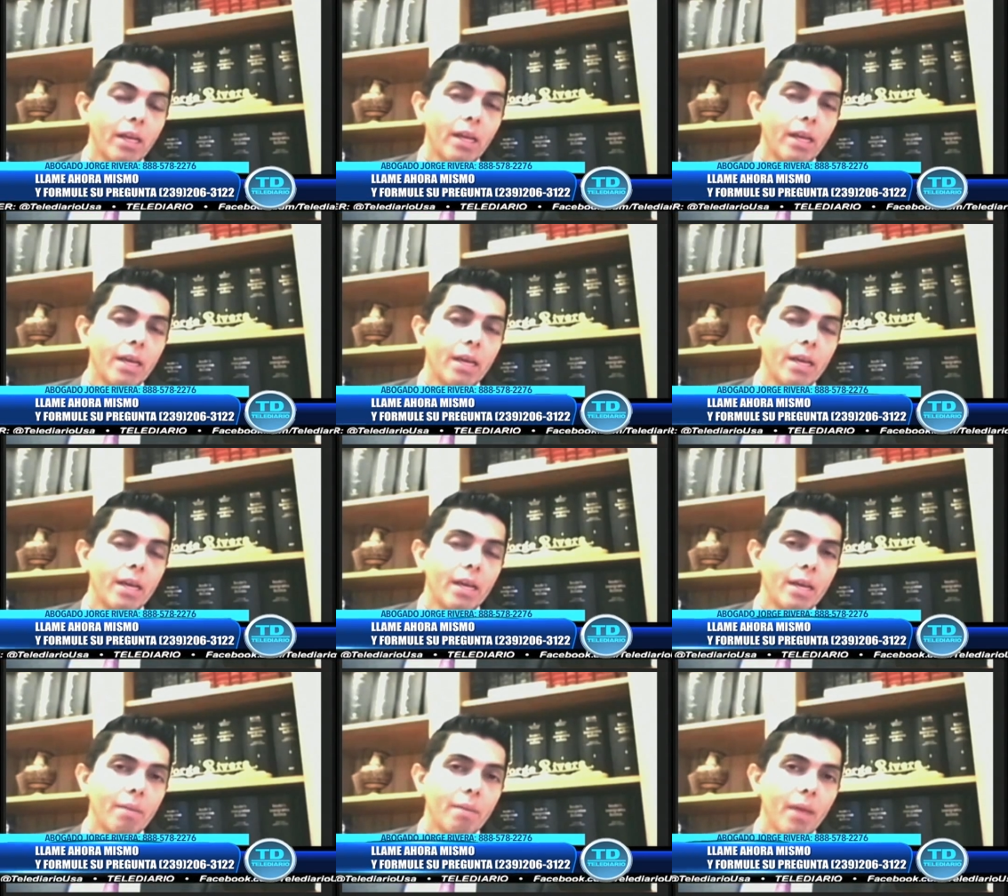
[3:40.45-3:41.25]

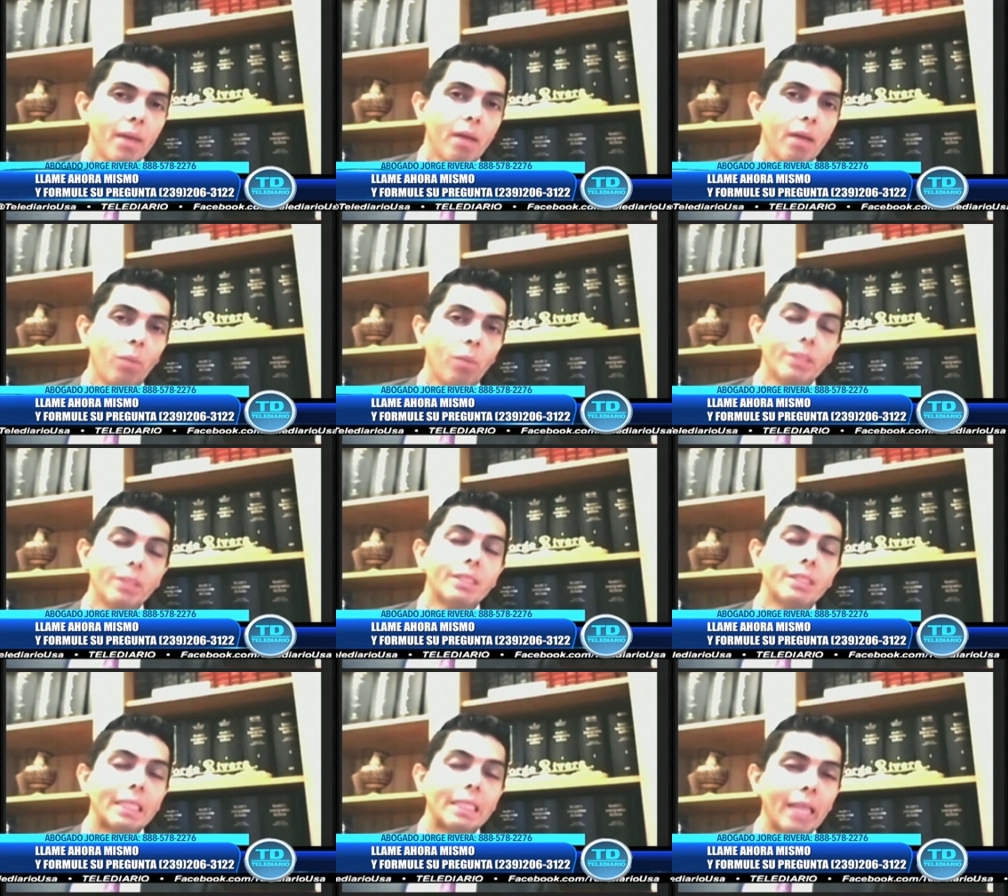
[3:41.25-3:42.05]
Y pues
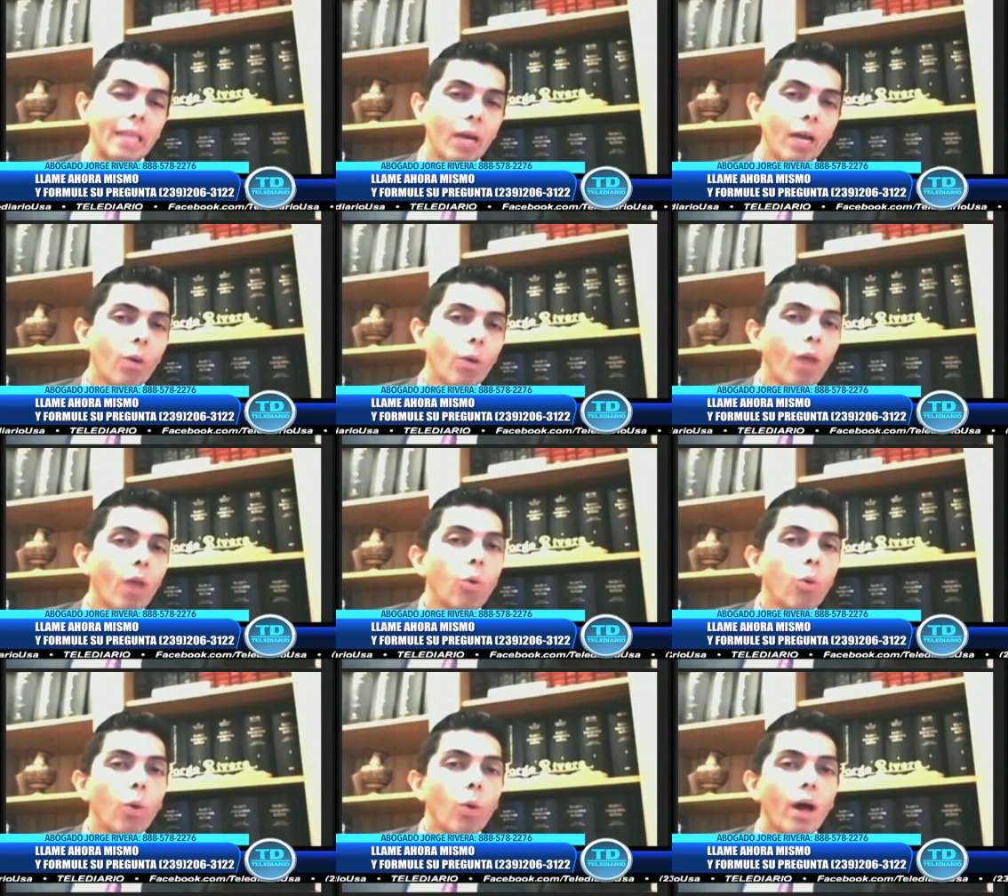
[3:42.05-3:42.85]
si tienen una
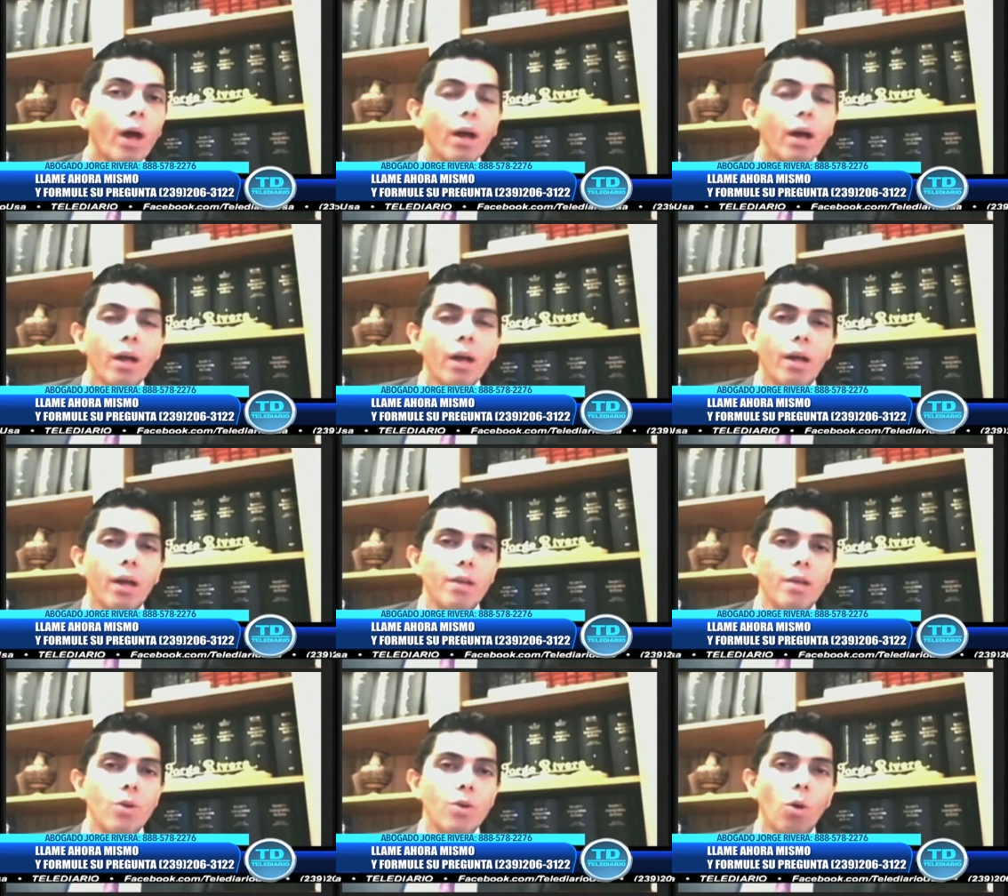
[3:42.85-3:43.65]
duda,
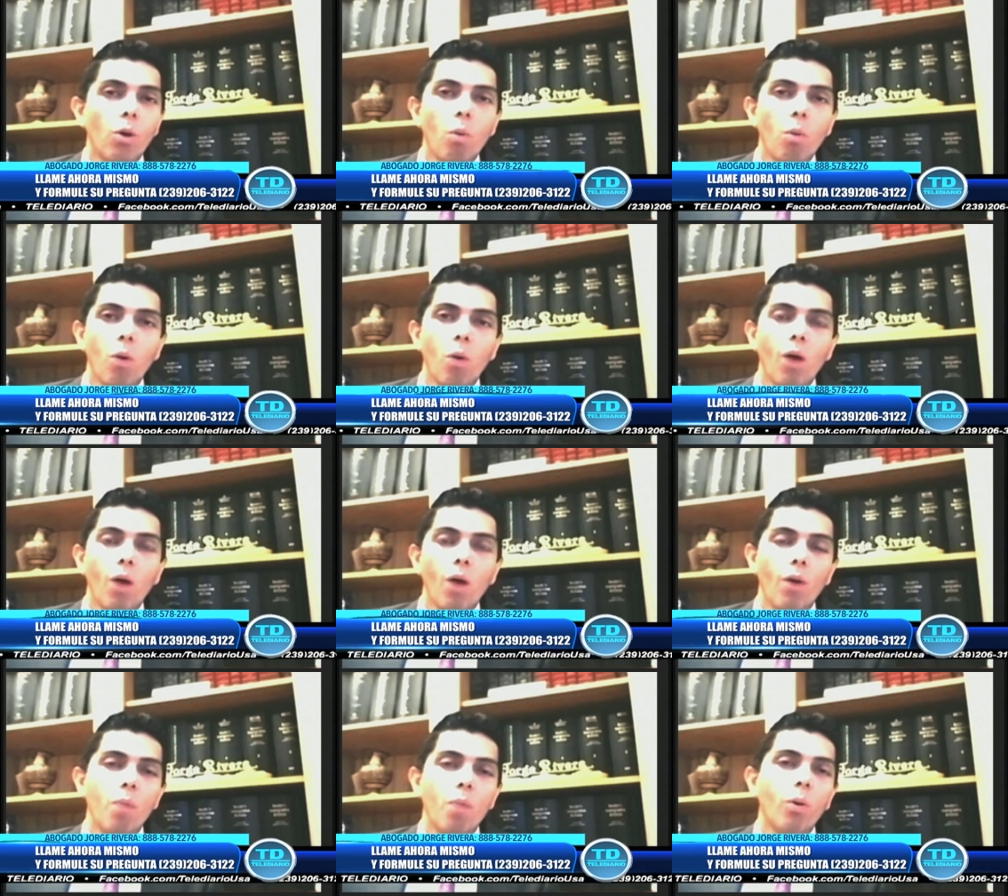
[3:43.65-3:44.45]
yo como
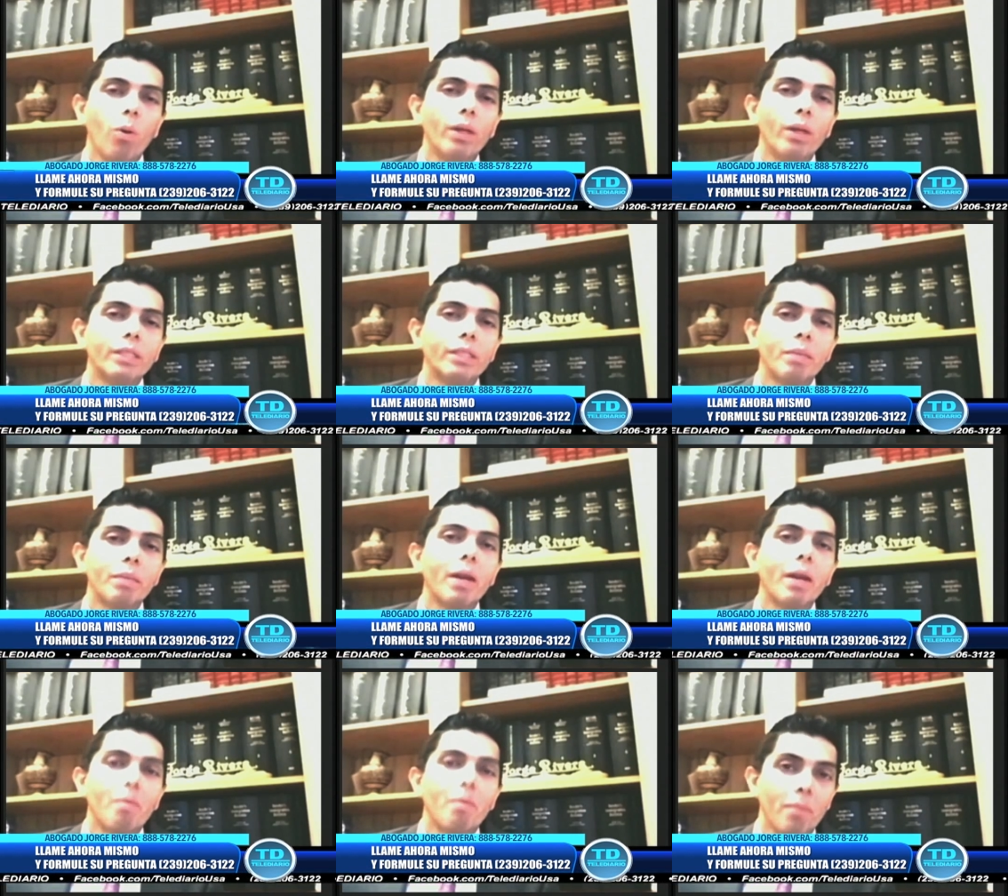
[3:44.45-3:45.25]
abogado no les puedo
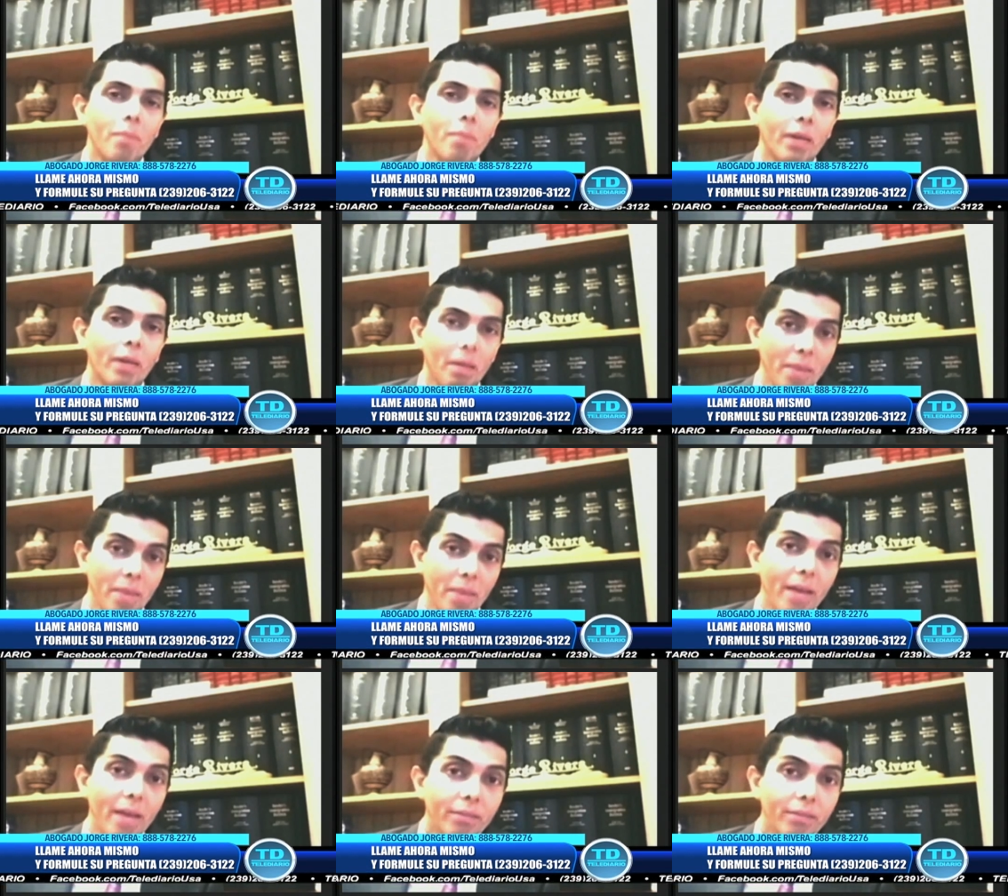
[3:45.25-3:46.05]
decir, miren, que
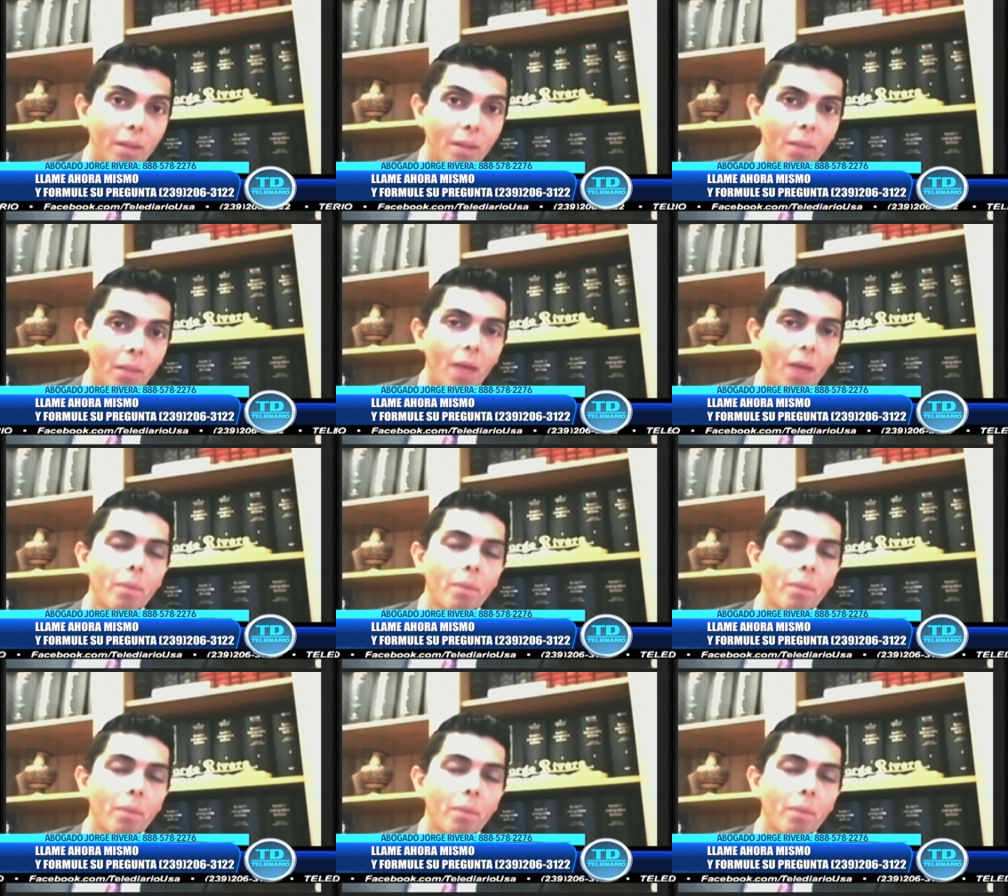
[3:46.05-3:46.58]
mientan, ¿verdad?